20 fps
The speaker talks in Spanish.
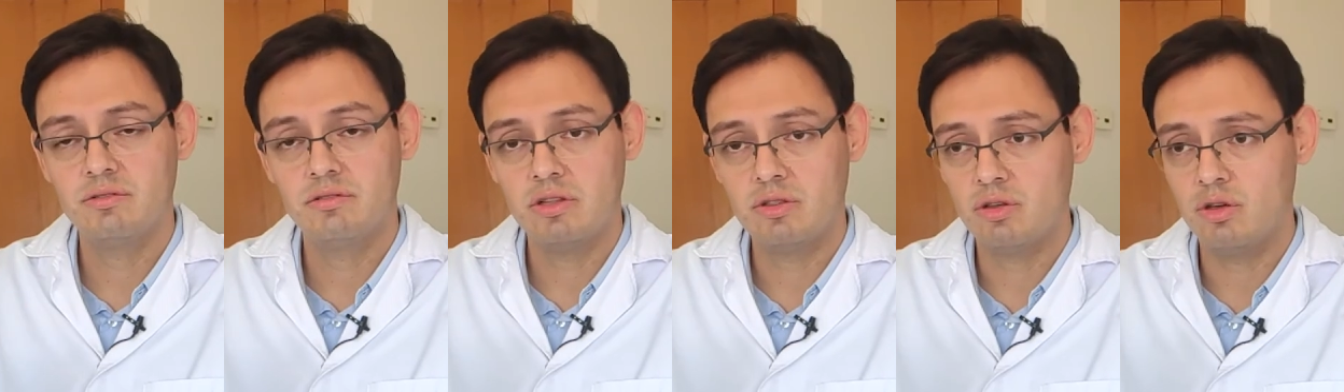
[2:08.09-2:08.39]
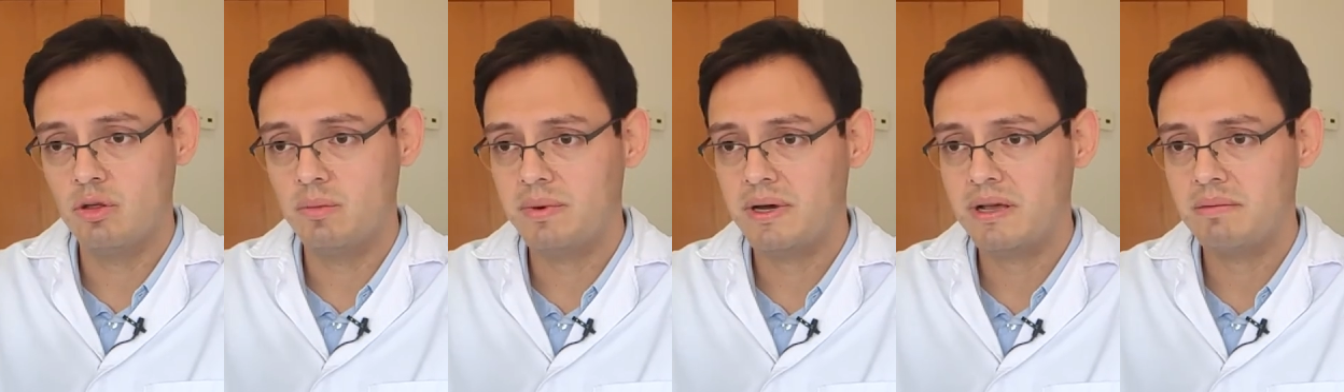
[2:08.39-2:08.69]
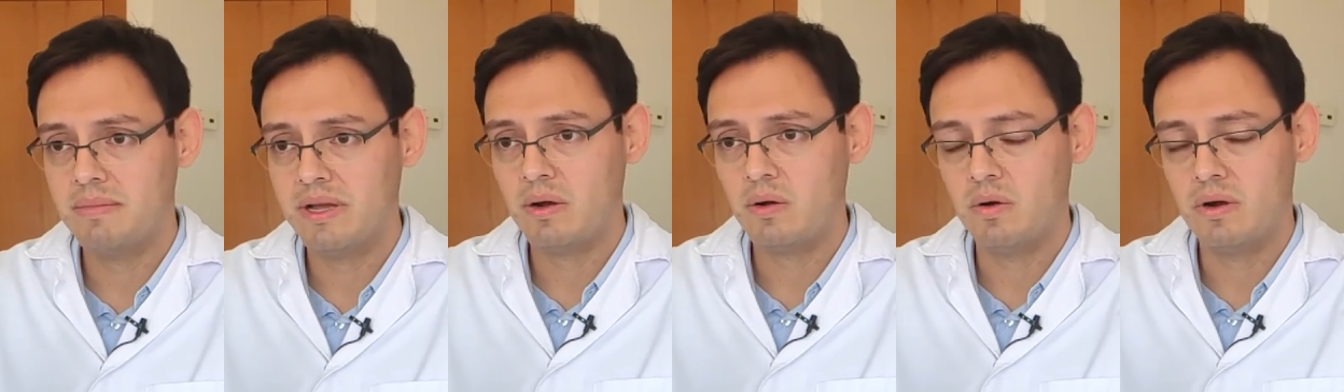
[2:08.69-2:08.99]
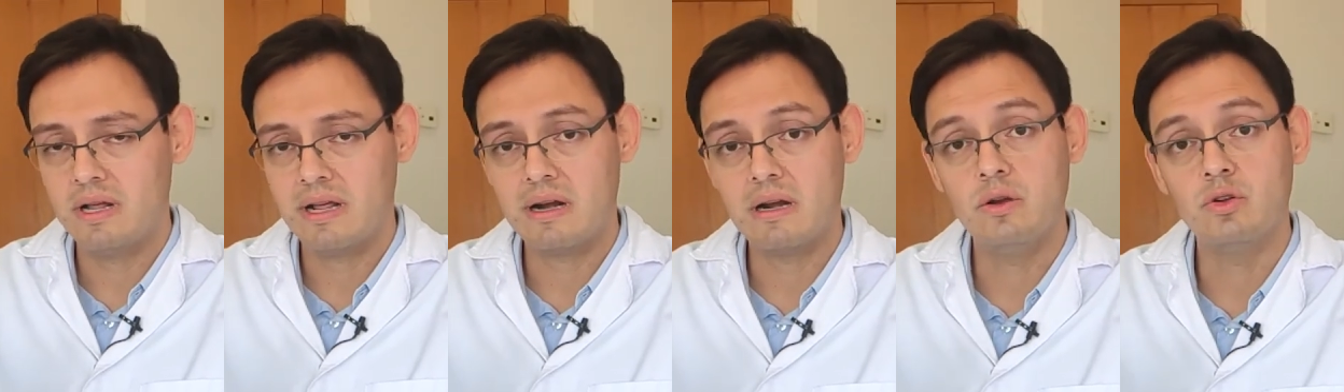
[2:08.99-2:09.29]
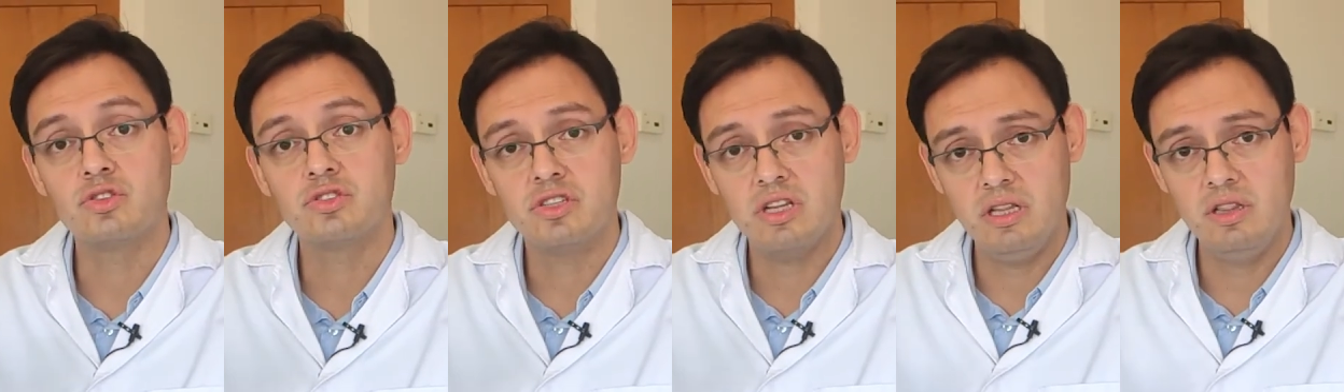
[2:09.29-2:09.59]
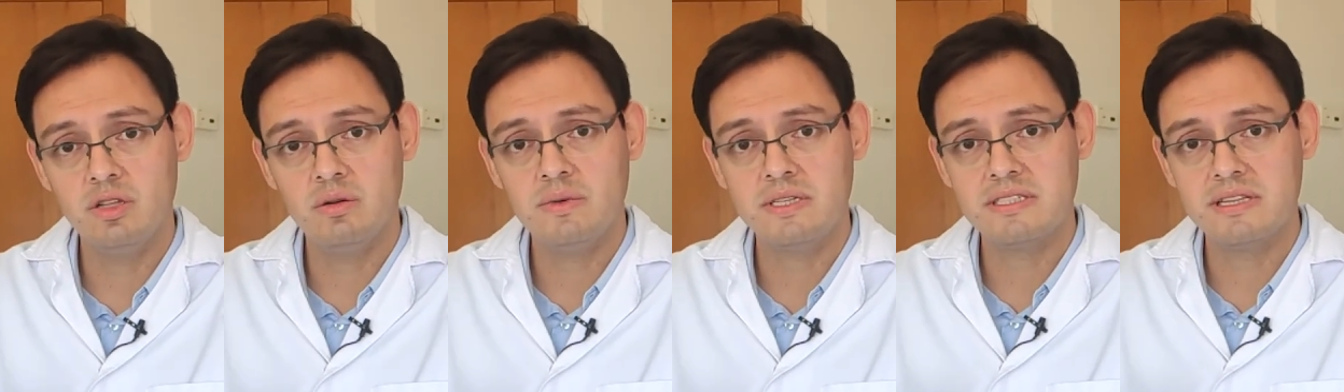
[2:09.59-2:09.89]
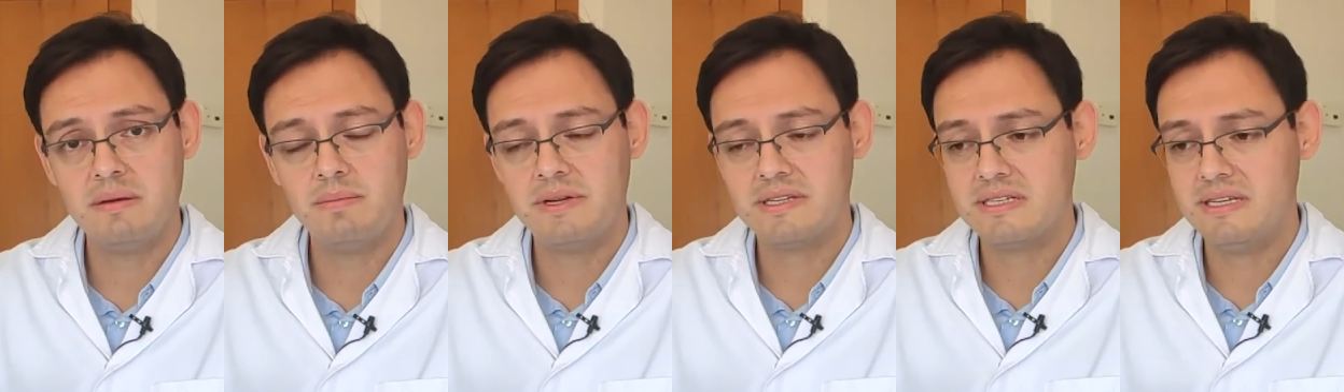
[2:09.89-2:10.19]
sobre todo para mejorar los
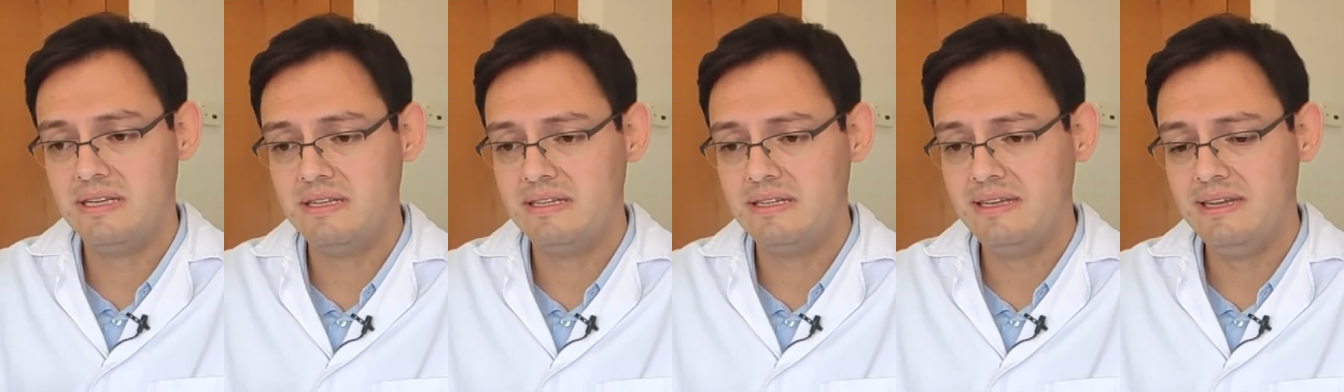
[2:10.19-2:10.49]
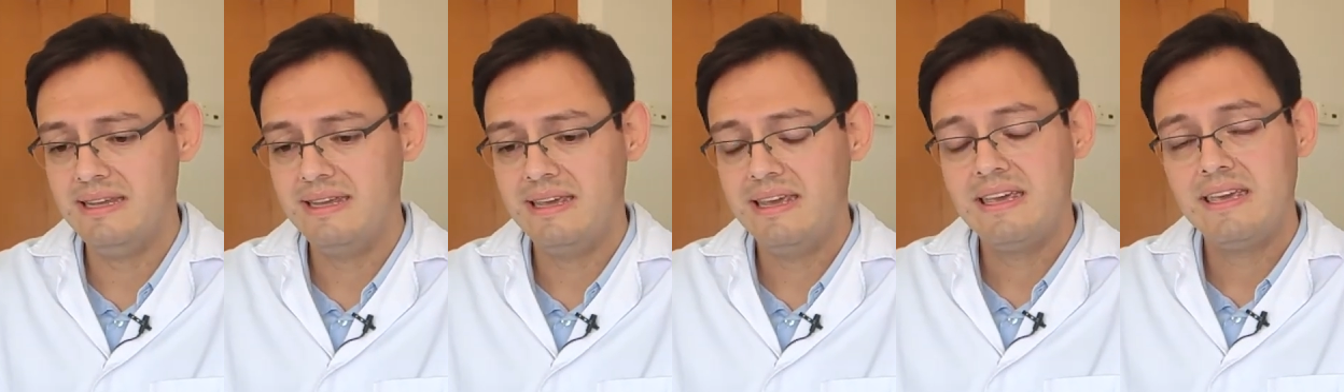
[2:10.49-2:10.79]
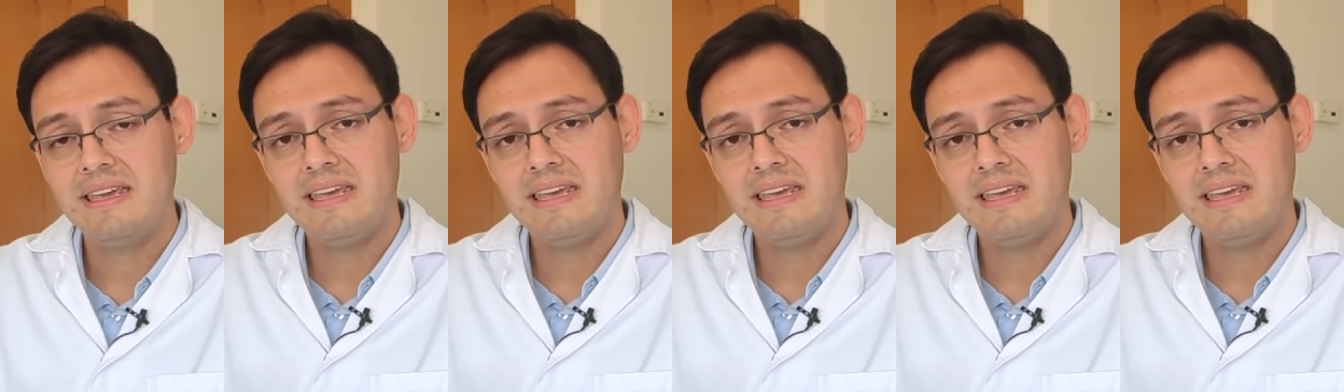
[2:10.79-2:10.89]
síntomas del paciente